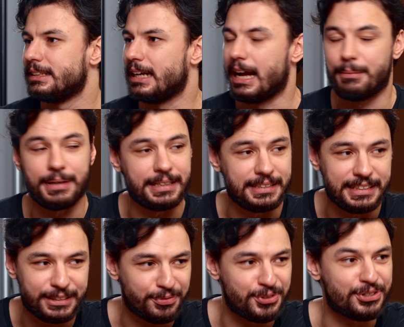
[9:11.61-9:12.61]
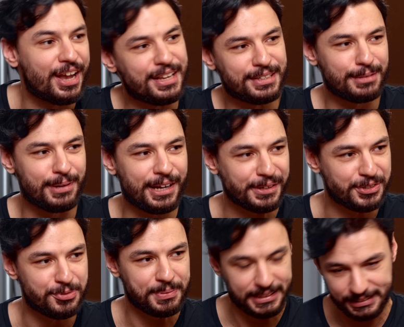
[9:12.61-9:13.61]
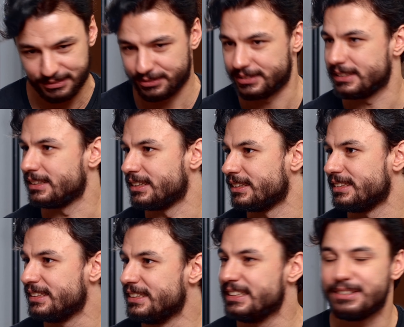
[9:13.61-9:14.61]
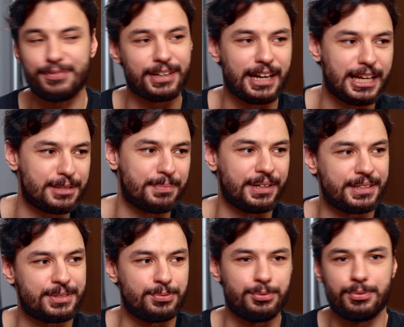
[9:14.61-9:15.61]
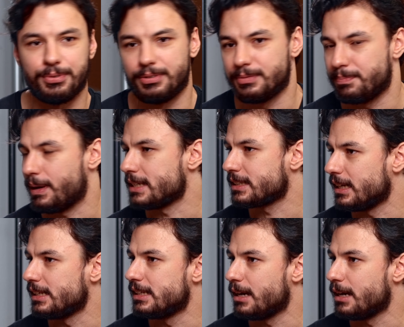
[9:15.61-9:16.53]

aber nicht auf die Straße gebracht in Spielen und äh, nicht vergleichbar zu Pascal